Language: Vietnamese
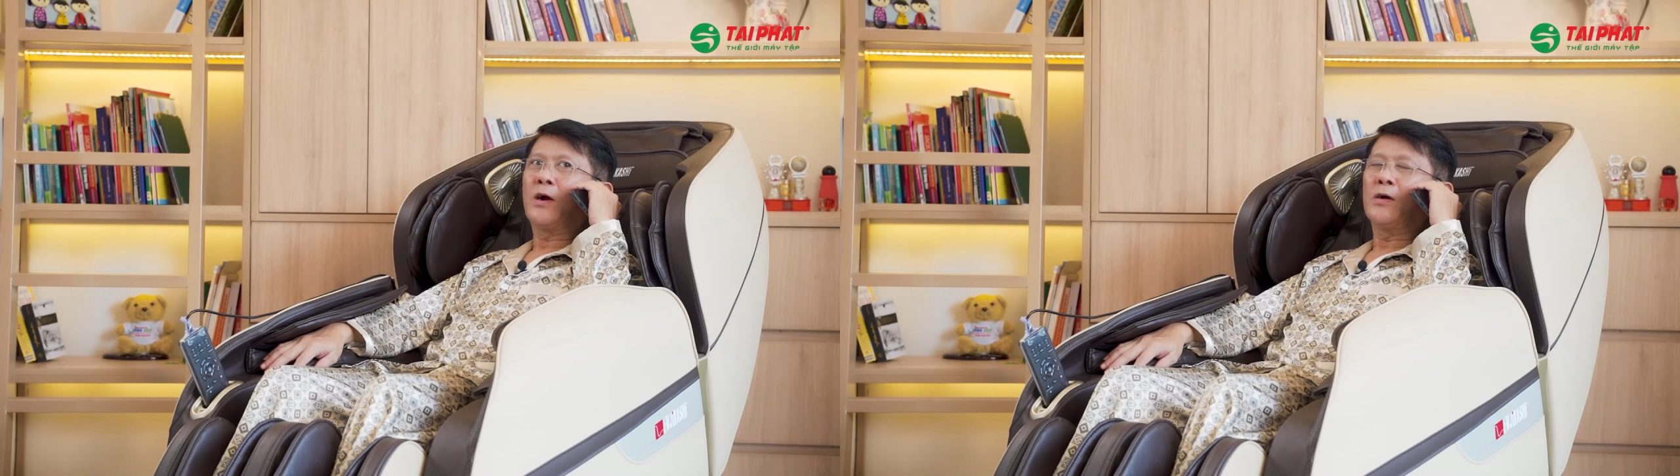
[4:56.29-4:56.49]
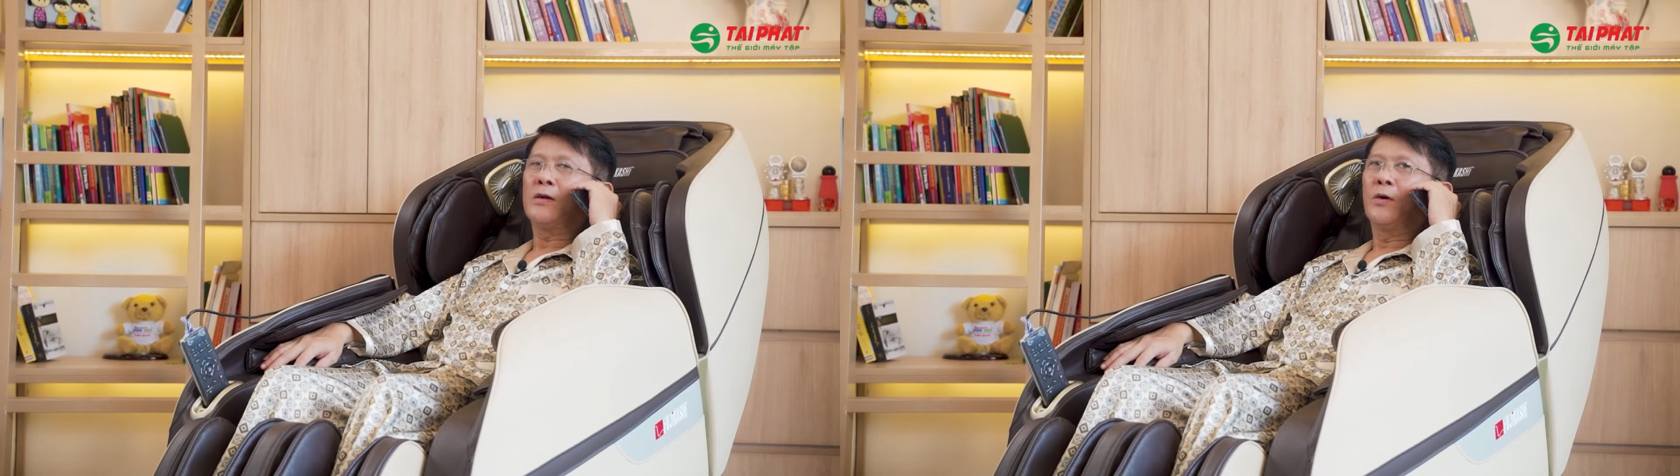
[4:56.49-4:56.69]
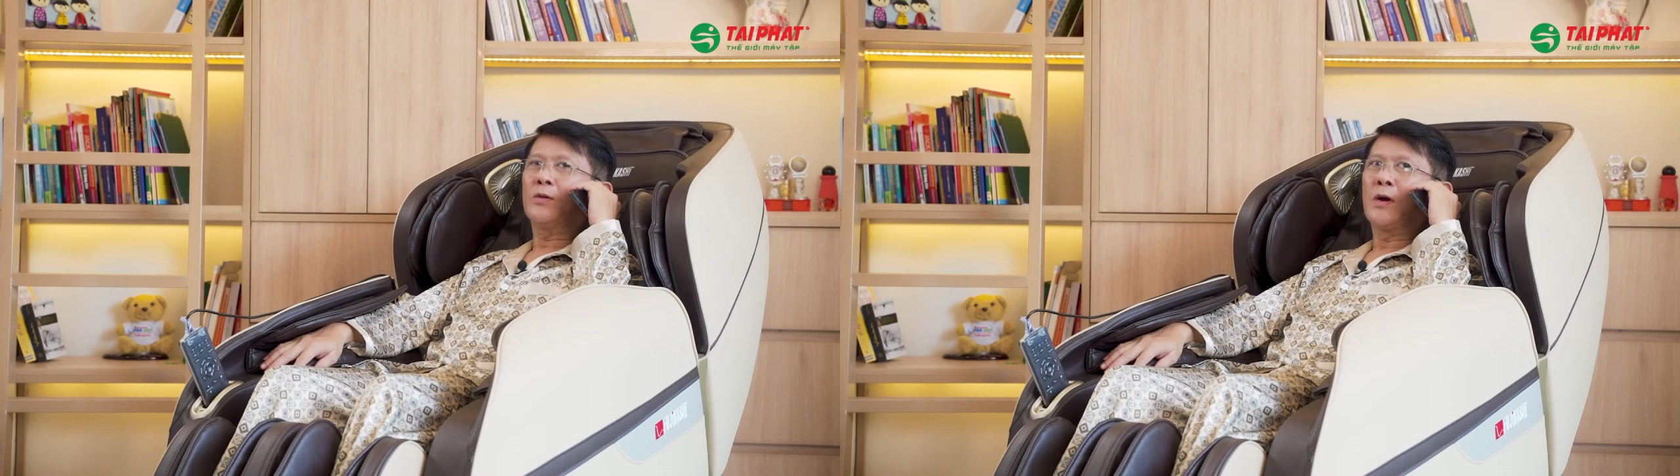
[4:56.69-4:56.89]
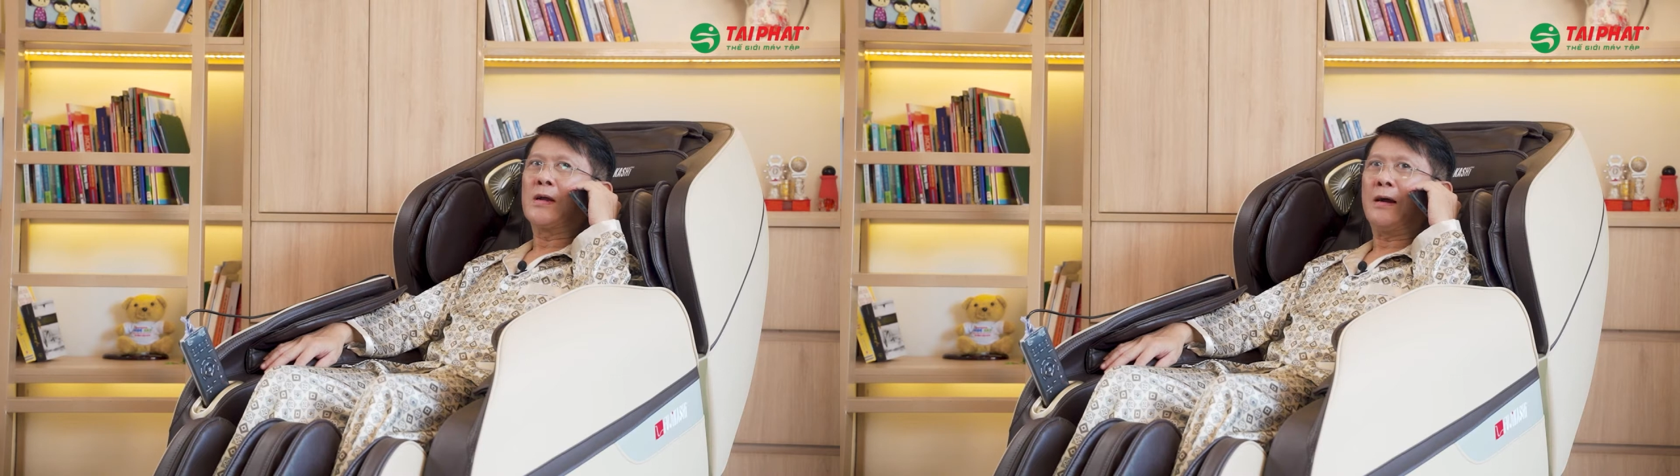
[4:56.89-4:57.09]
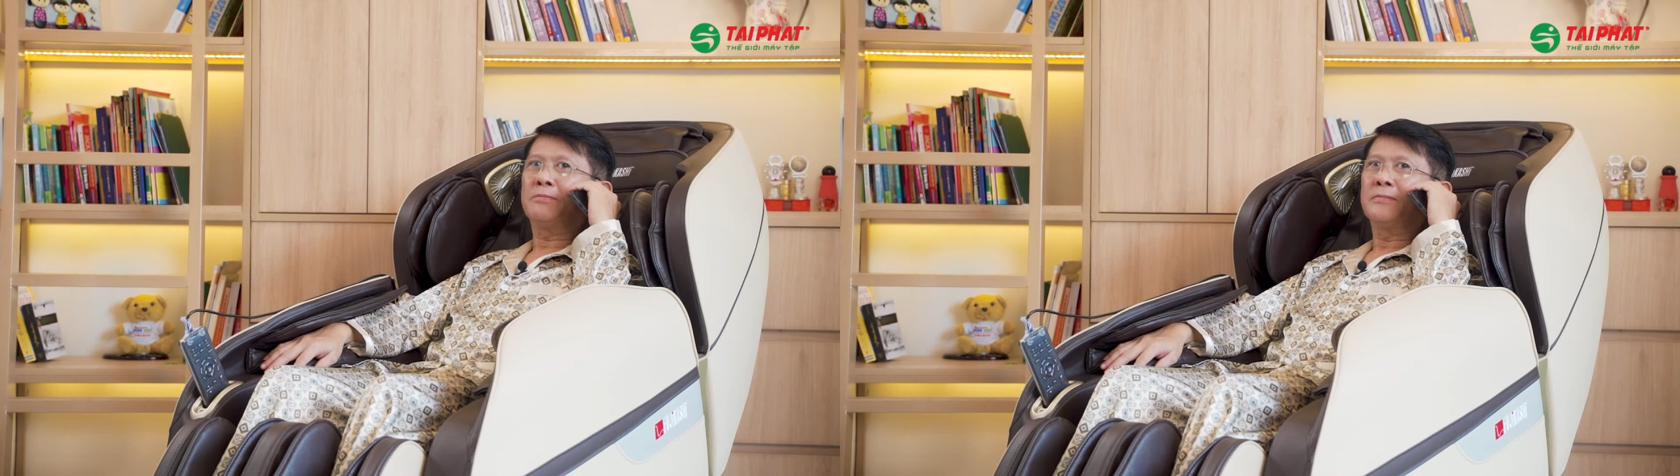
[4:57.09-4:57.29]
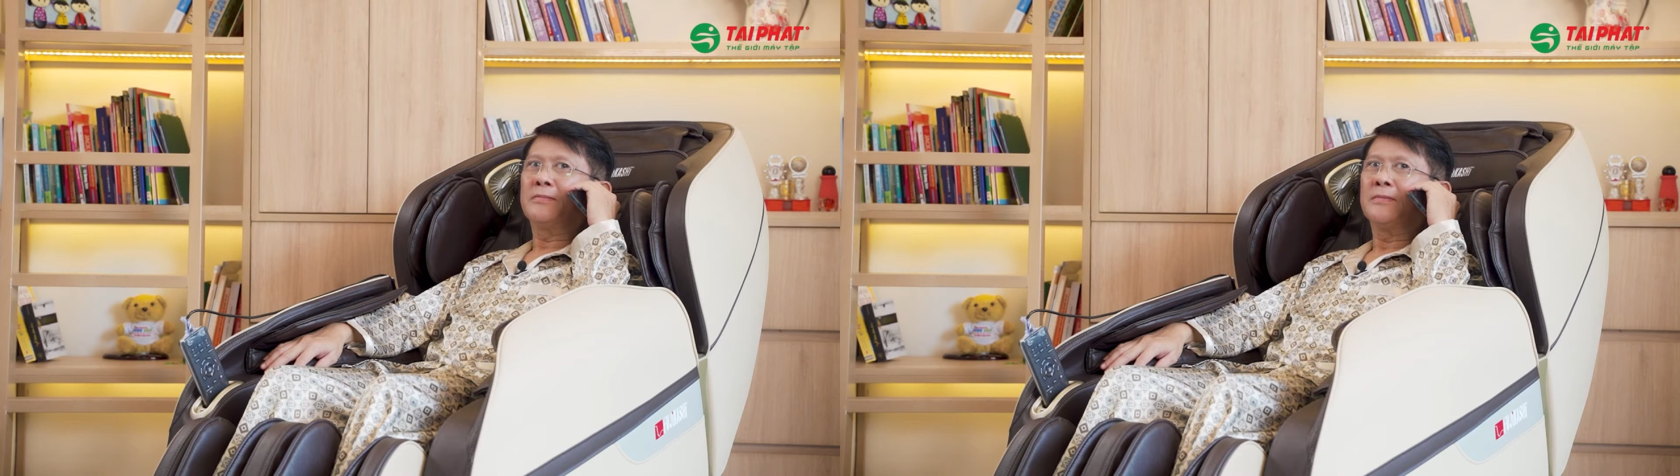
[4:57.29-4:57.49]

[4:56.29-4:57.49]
rồi cuối tuần gặp